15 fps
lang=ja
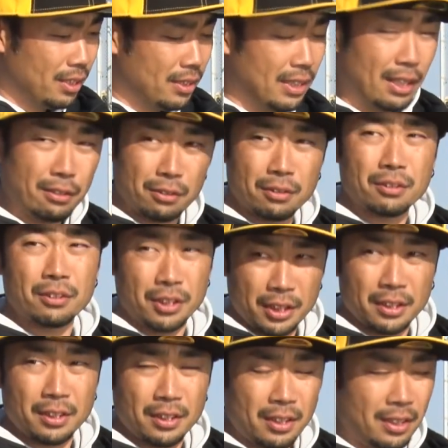やる釣り
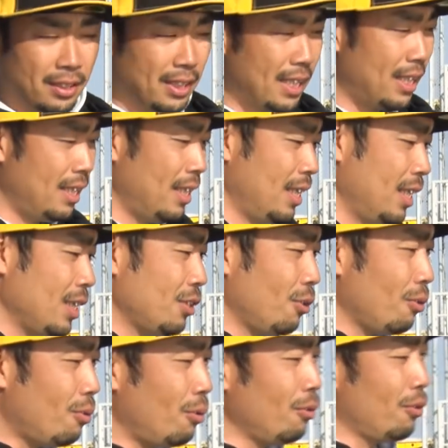でそ
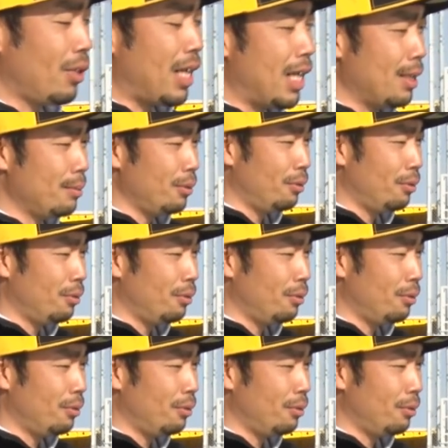の今度カー